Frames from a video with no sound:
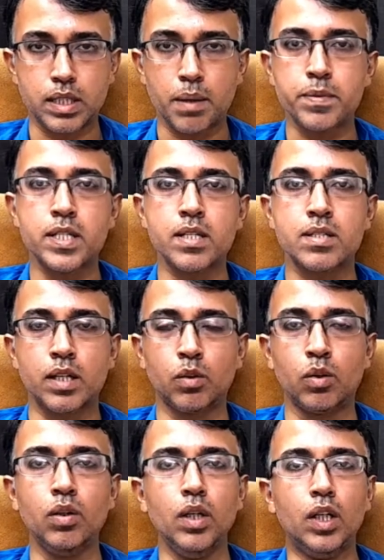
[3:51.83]
সাবস্টেন্স
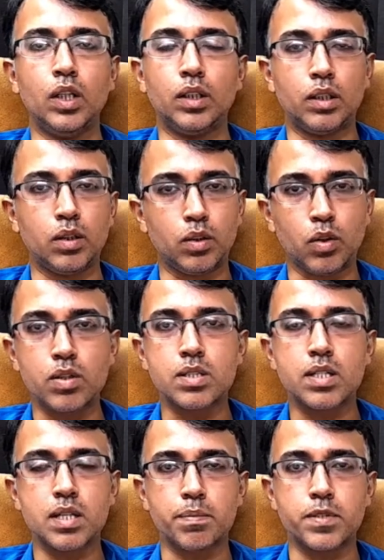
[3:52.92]
যেগুলো
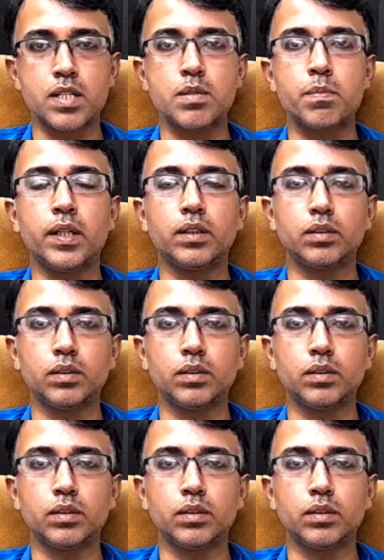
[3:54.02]
টক্সিক সাবস্টেন্স বা